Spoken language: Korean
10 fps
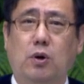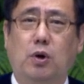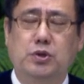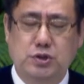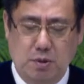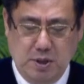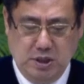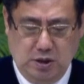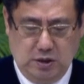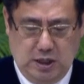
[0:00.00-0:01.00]
어쩌면
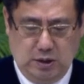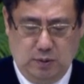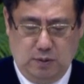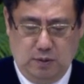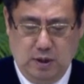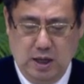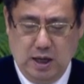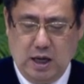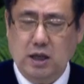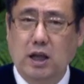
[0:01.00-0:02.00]
이렇게도
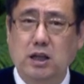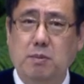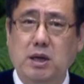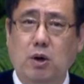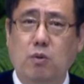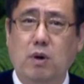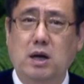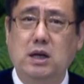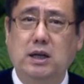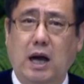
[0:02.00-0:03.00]
하나님의
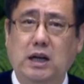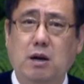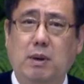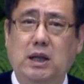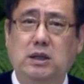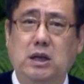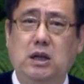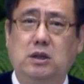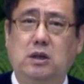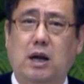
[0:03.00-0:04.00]
영광을 가릴 만한
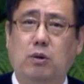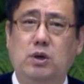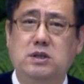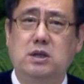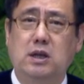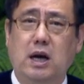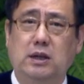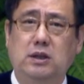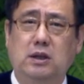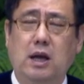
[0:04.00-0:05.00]
일들을 하고 있을까
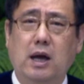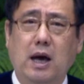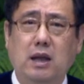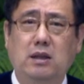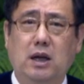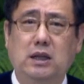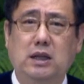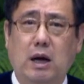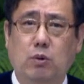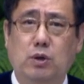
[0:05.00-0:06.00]
하는 한탄이
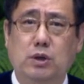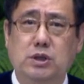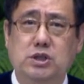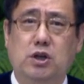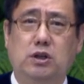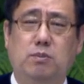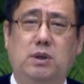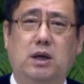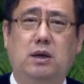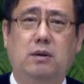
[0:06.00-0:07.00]
나올
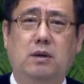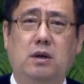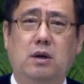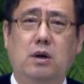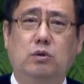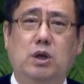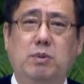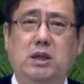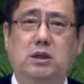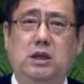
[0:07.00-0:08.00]
지경입니다. 우리
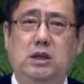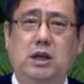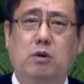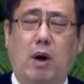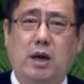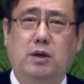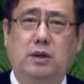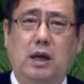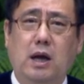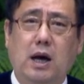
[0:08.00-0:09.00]
믿는 이들이
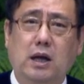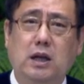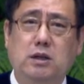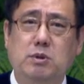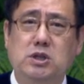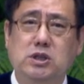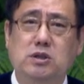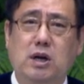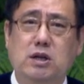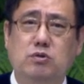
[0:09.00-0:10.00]
과연 하나님을
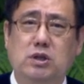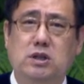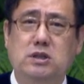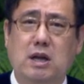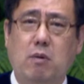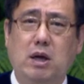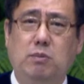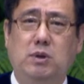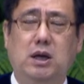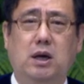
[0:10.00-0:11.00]
증거할 수 있는
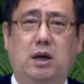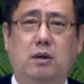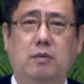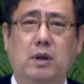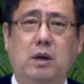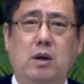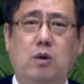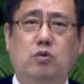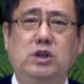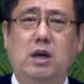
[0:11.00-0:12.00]
상황입니까?
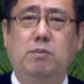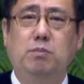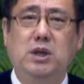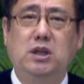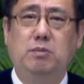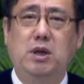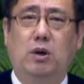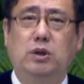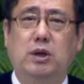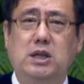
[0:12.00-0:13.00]
우리의 믿음이
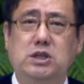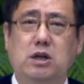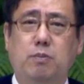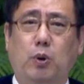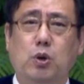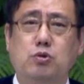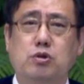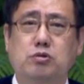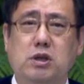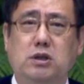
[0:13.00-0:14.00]
어떠한지를 보여줄
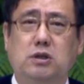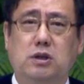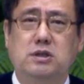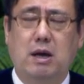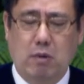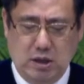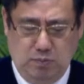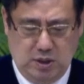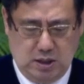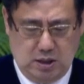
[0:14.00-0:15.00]
수 있는 그런
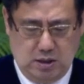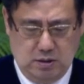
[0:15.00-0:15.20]
상황입니까?